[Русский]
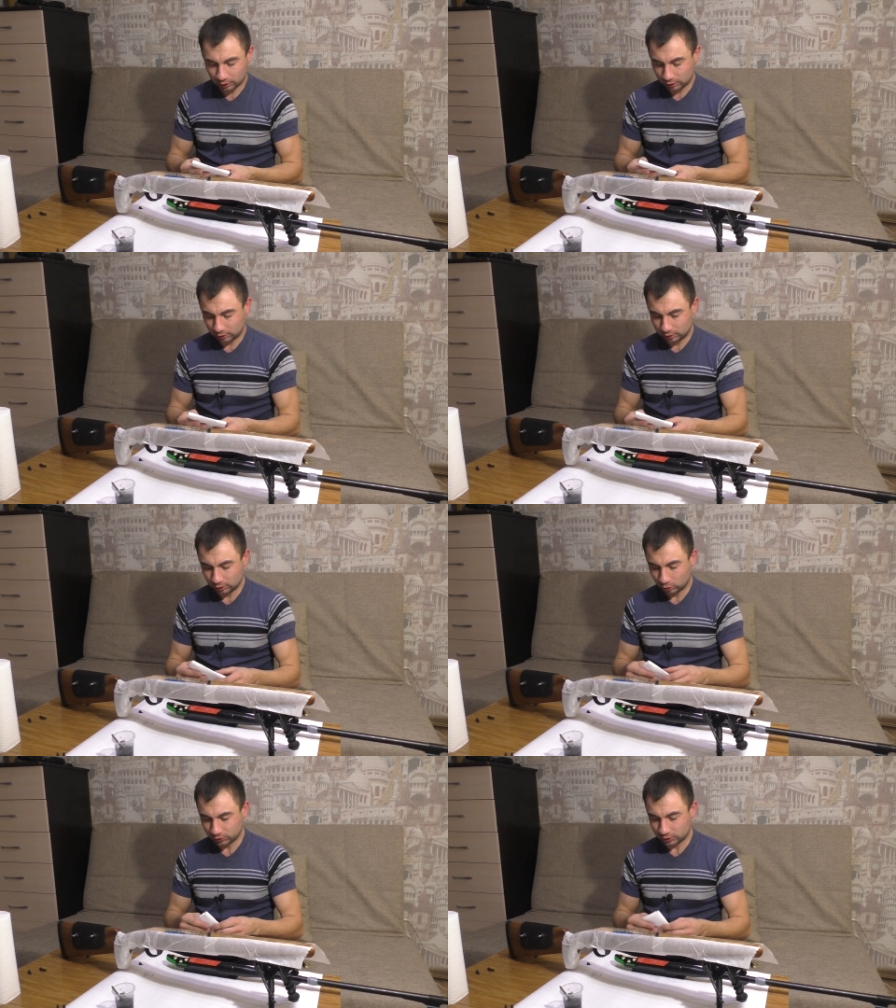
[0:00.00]
а ты
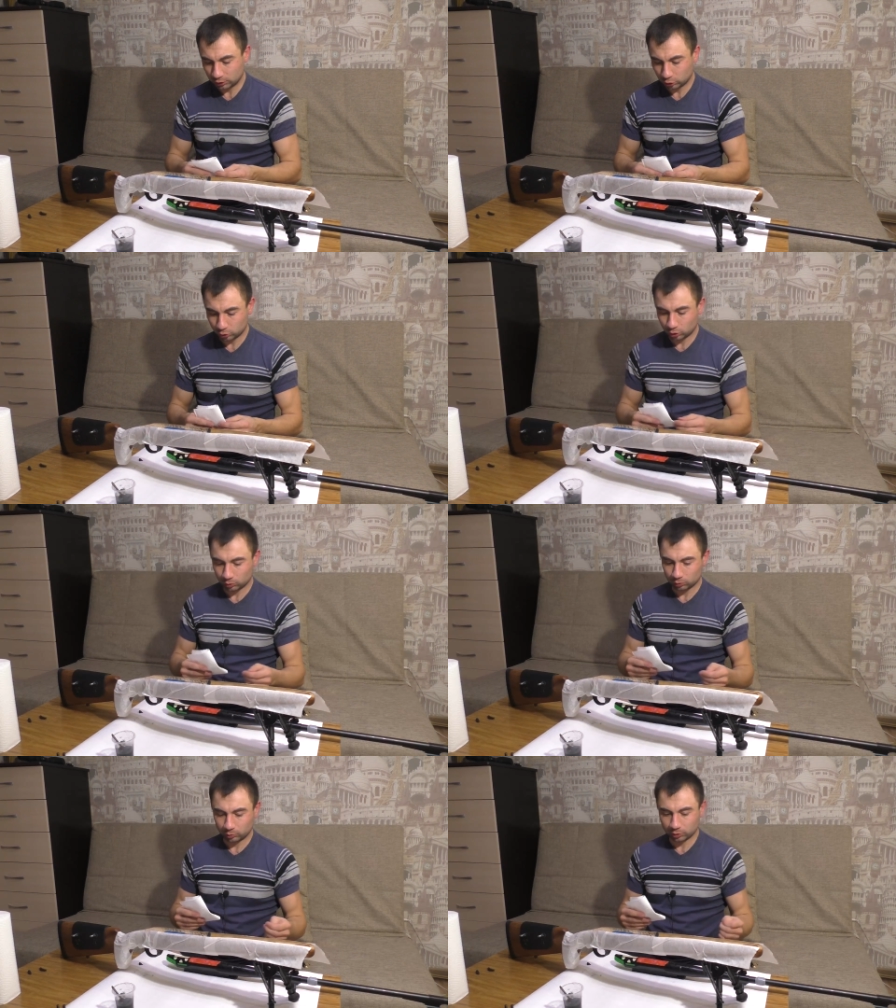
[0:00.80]
такой встаешь
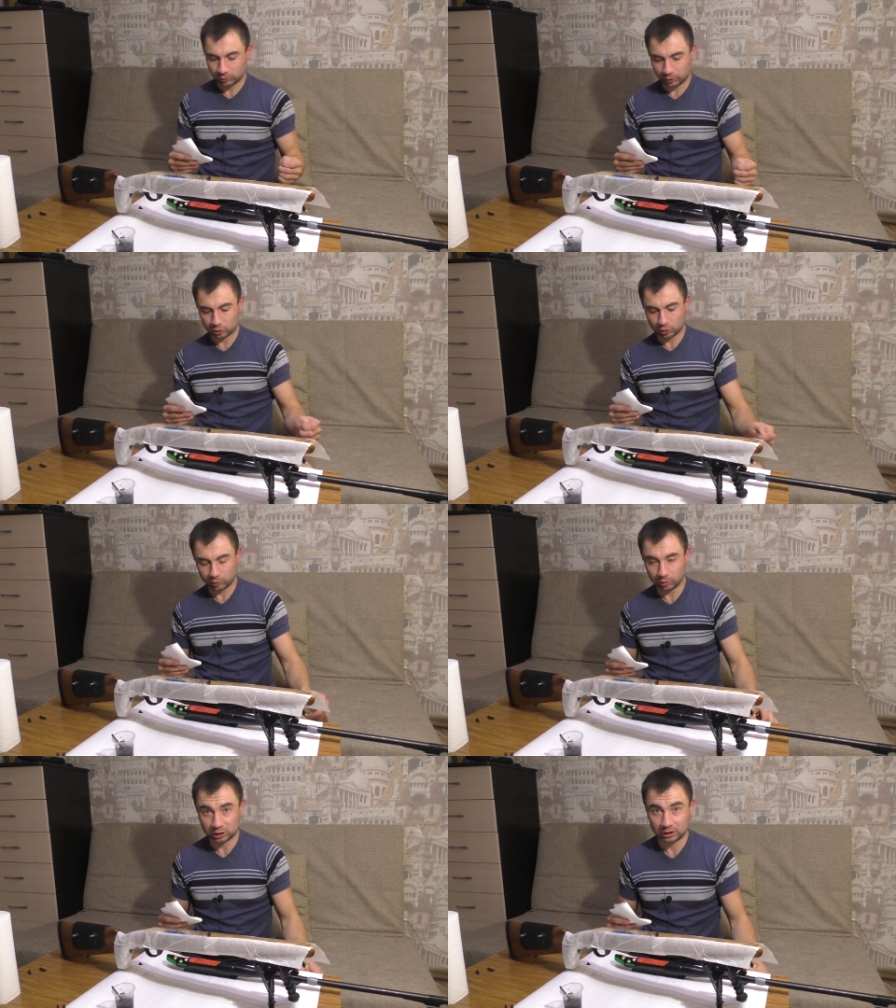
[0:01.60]
утром и понимаешь, что у
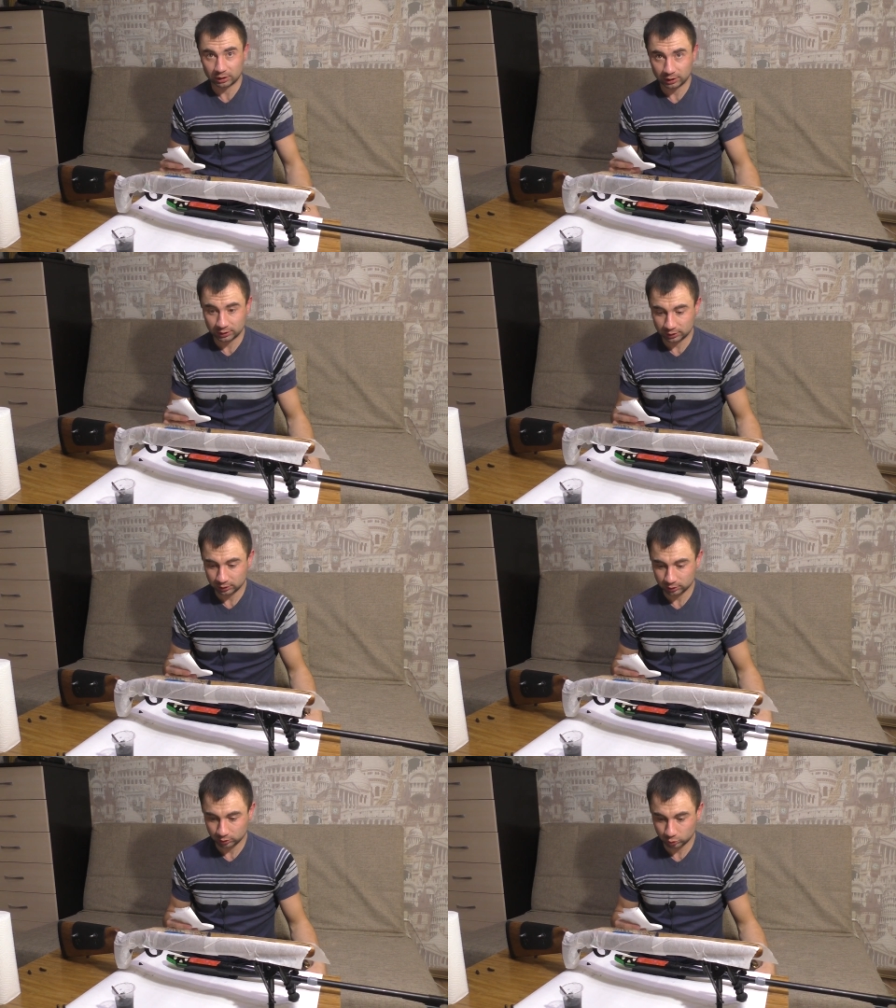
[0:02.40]
тебя шатается
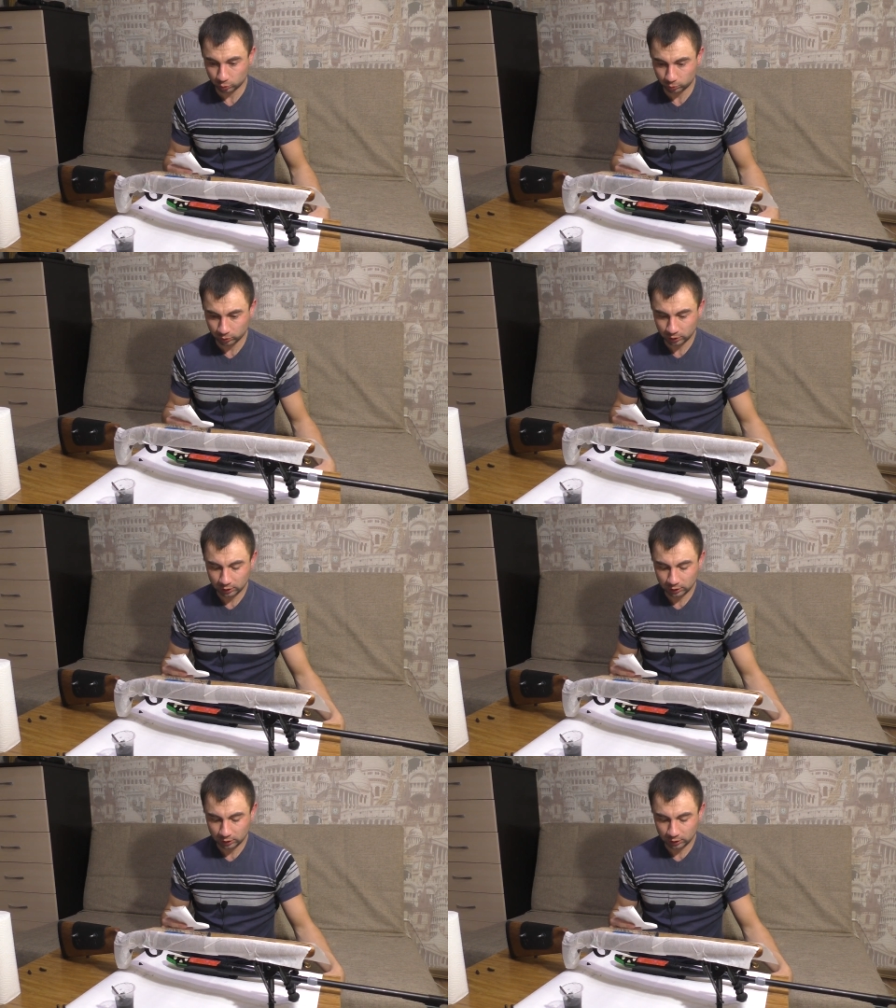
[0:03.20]
зуб,